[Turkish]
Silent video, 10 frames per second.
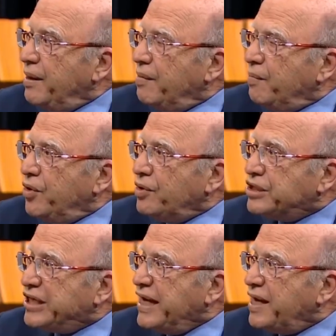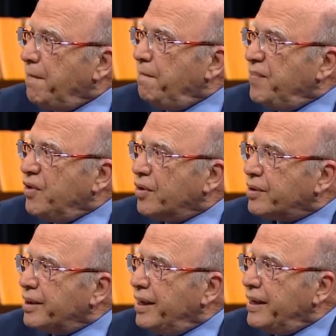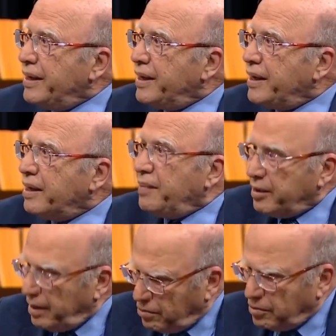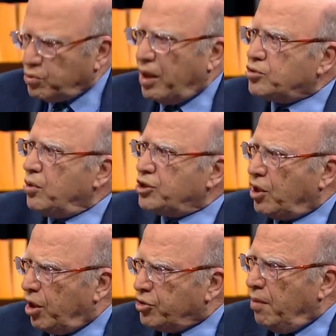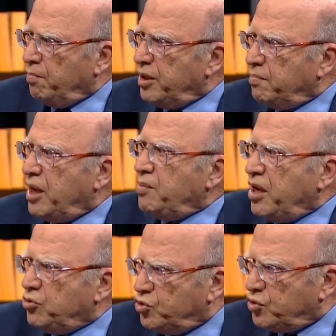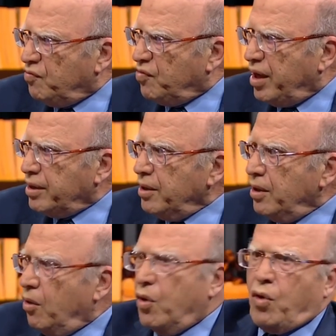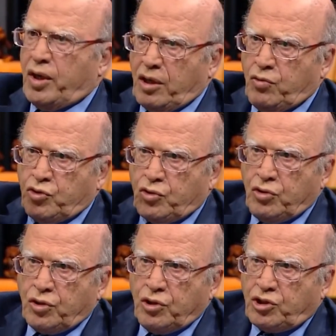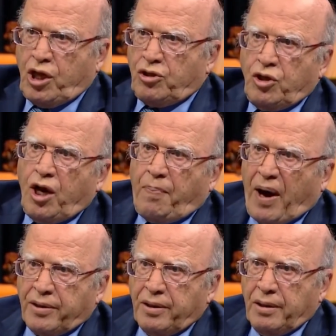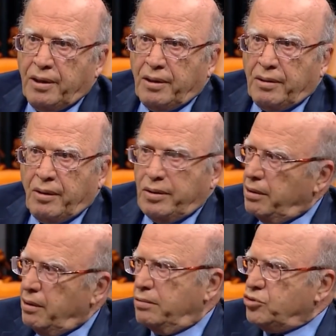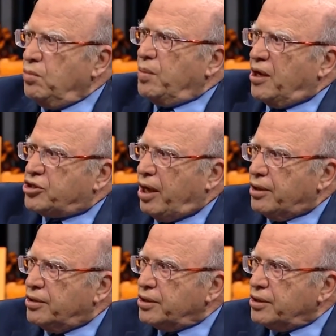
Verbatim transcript: bunu şey yapmıyor. E, yani ben sual soracak adam mıyım, benim ne gücüm var. O kadar güçlüdür ki istediğini yapar. O, o cumhurbaşkanıdır.